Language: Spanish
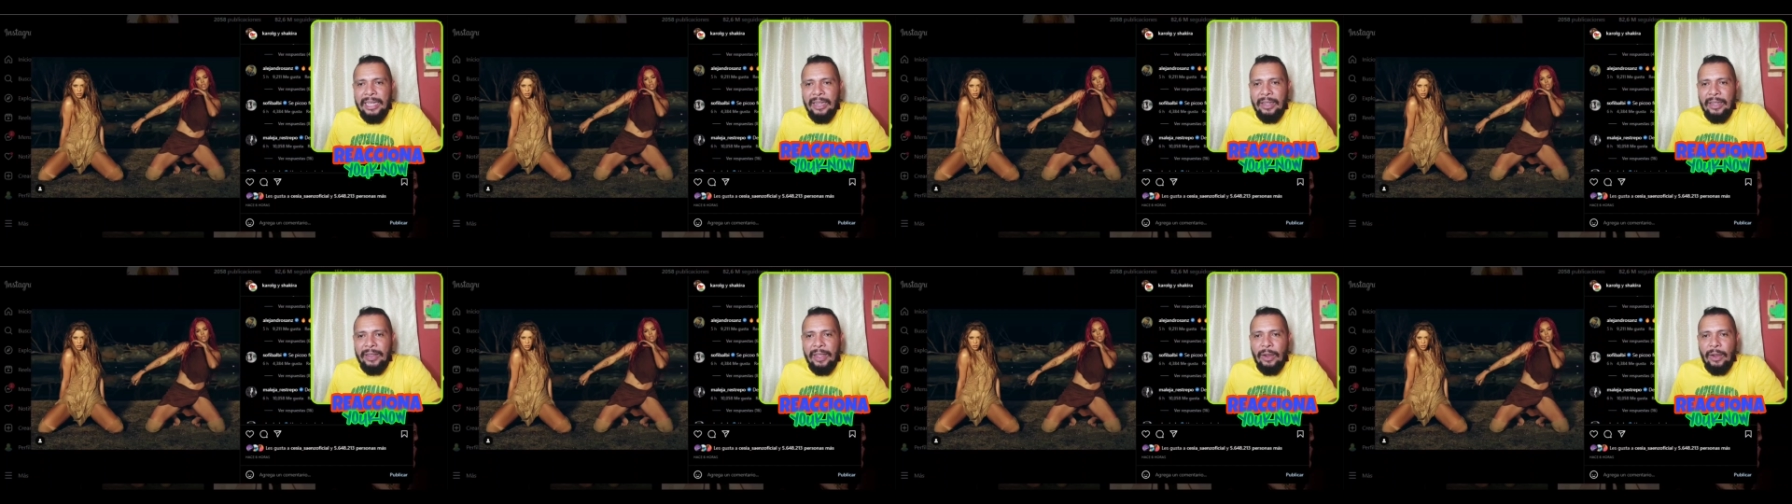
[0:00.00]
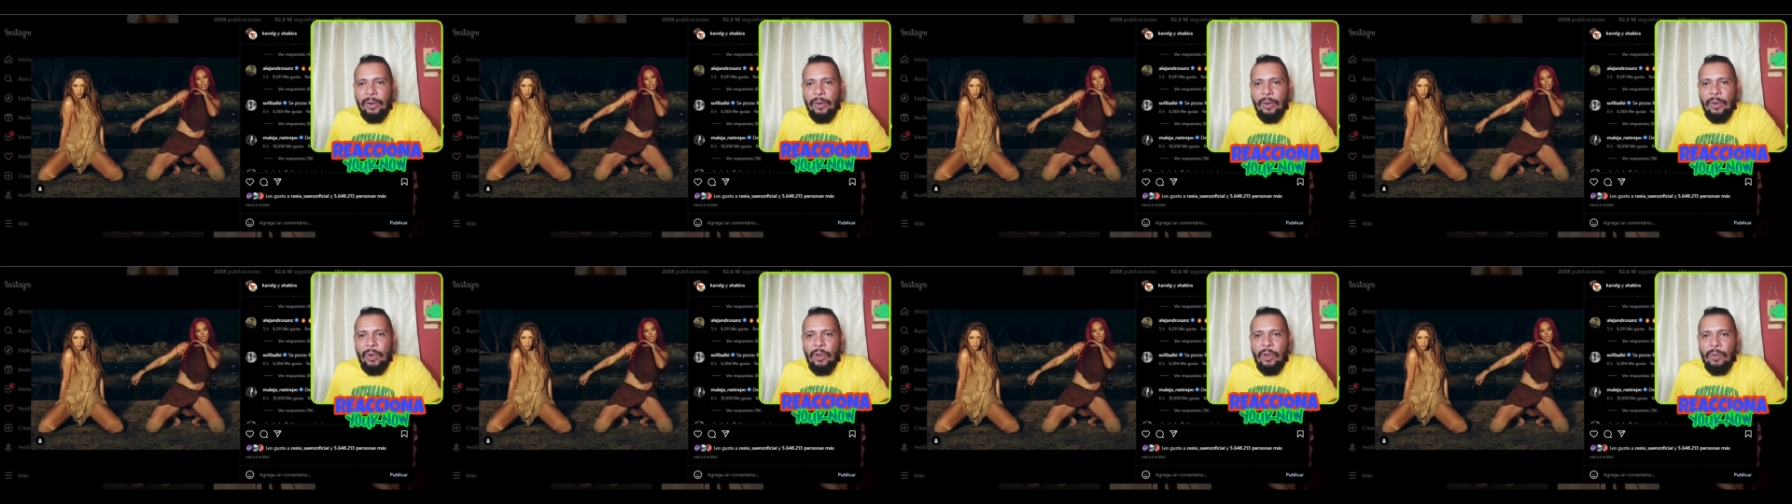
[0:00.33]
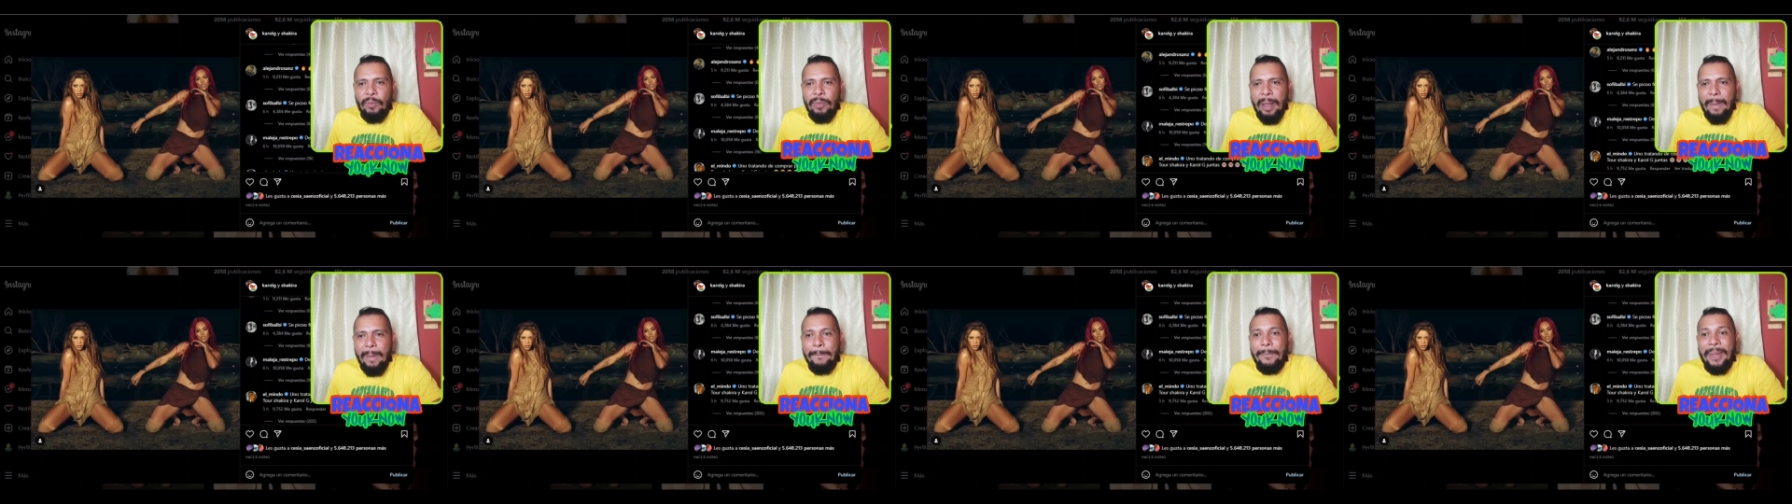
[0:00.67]
De
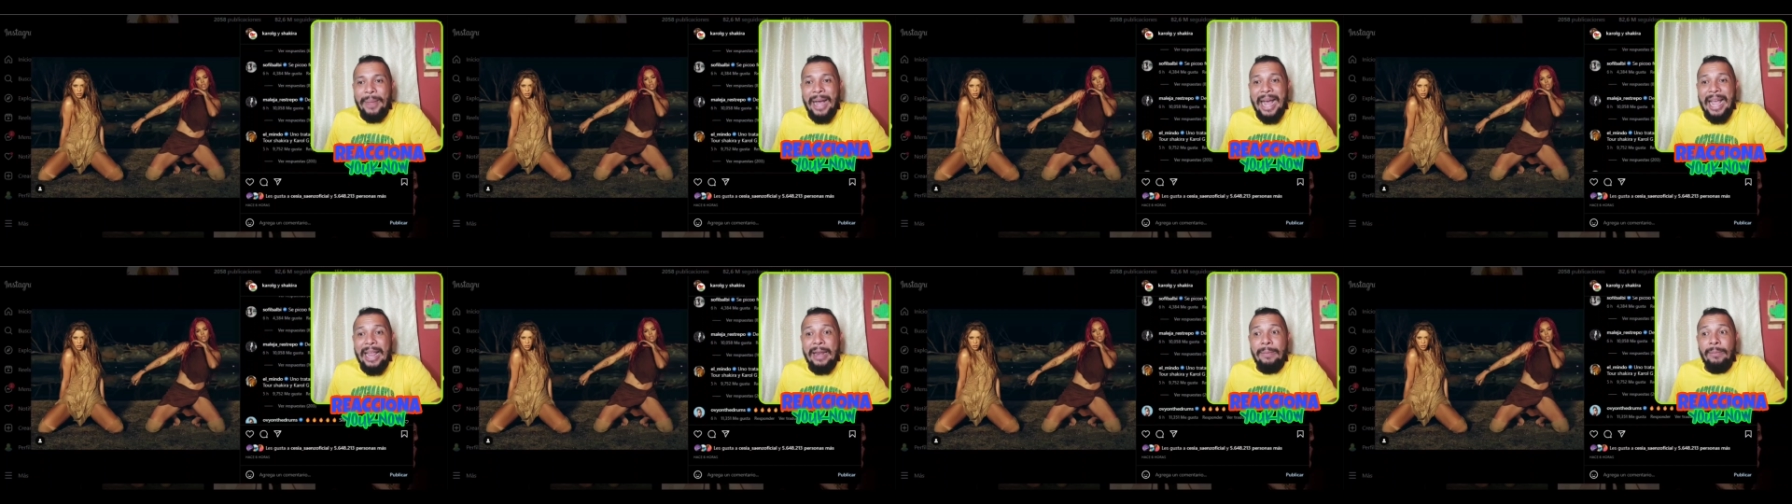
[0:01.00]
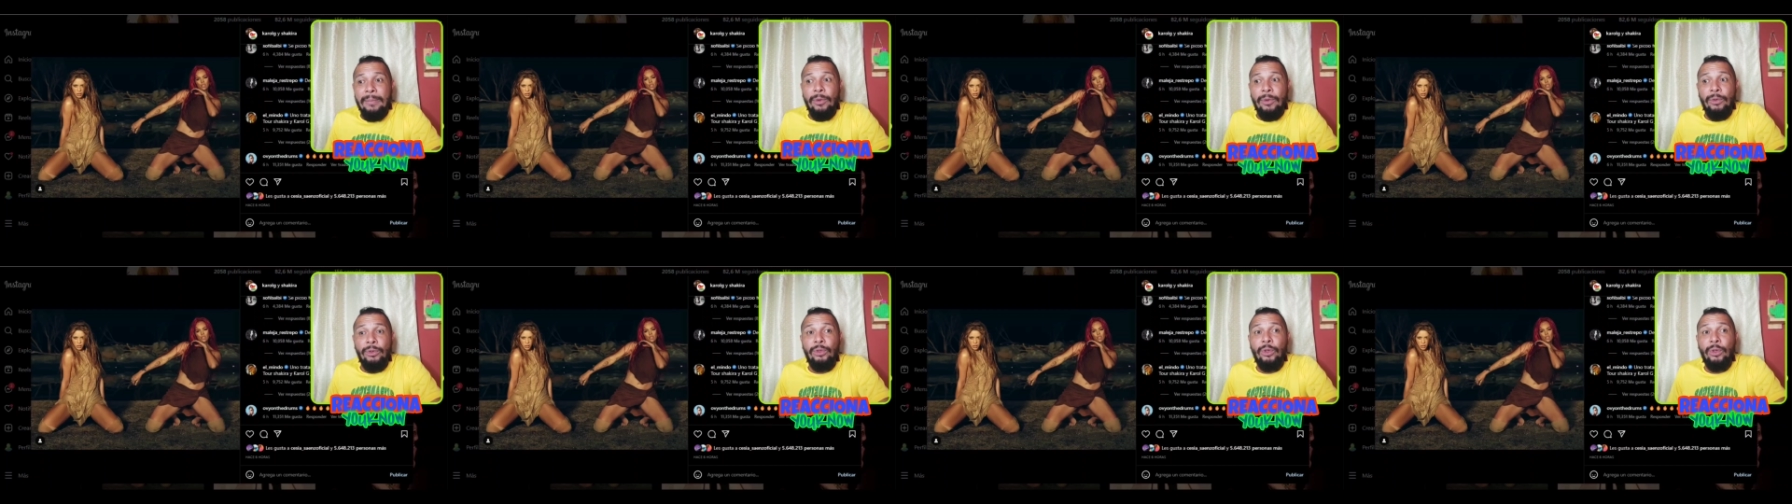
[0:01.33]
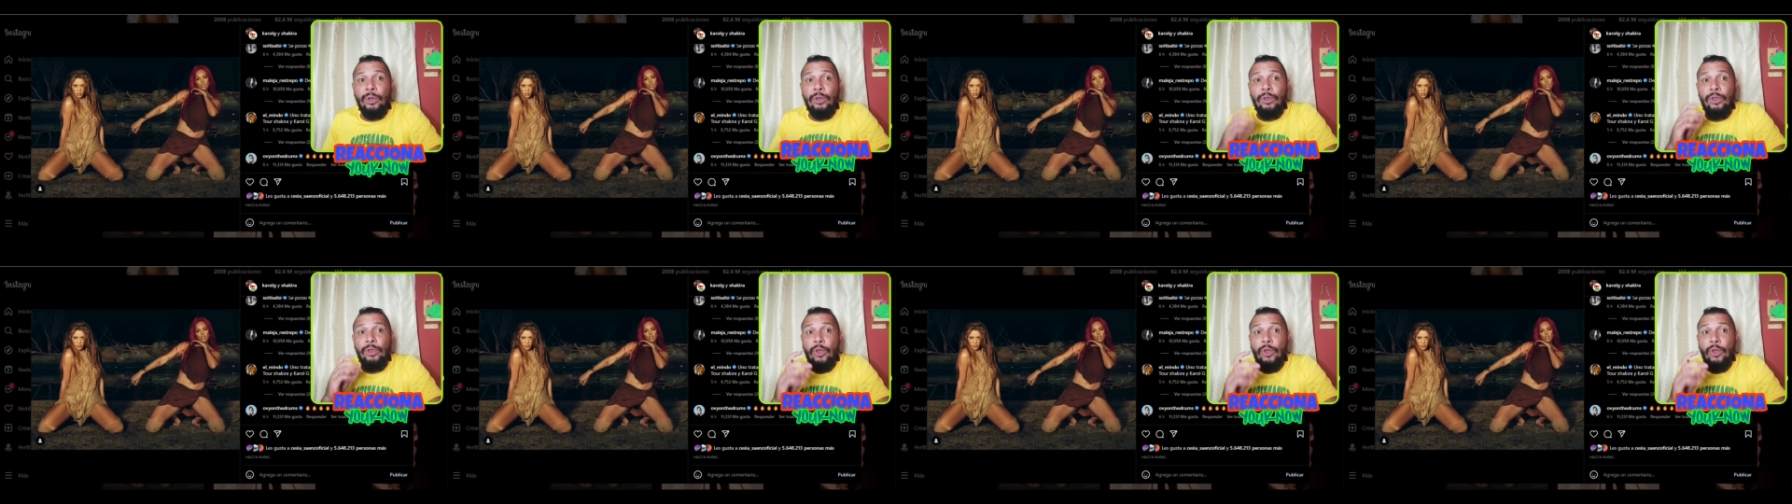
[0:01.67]
Colombia para el mundo.